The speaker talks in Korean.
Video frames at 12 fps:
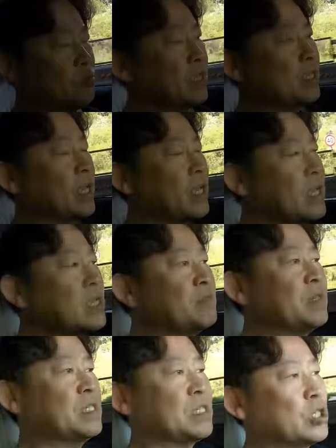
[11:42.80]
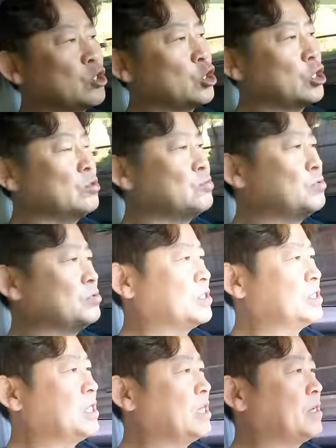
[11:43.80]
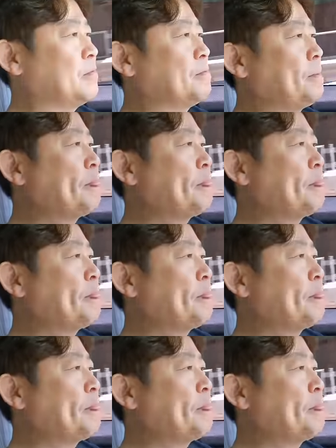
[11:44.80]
운행을 해야지만 느낄 수 있는 부분인데